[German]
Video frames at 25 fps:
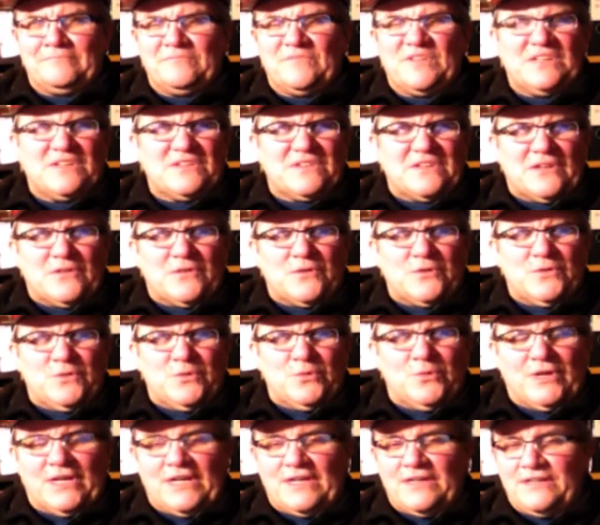wie das da so
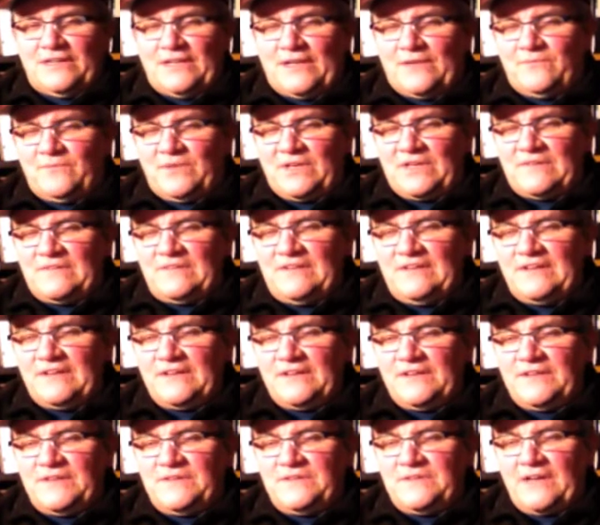zuging, dann werden Sie
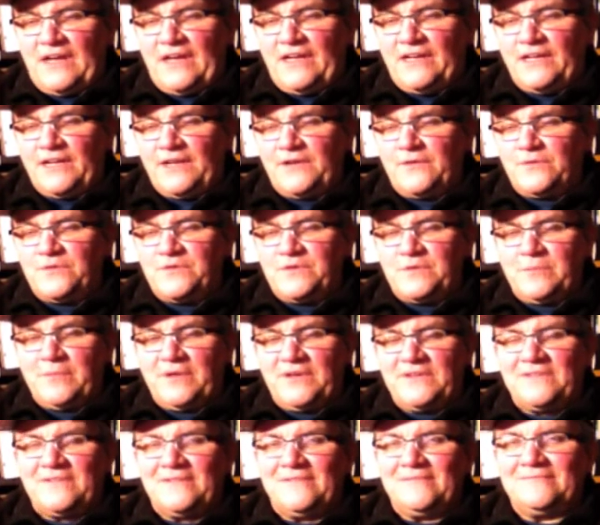Ihre nächste Einladung zum
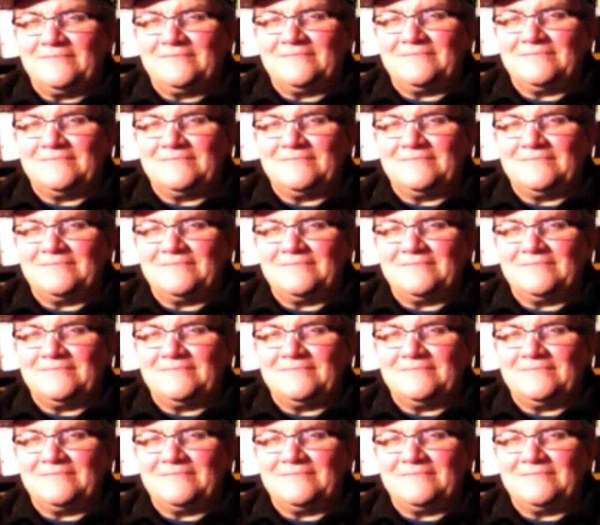Essen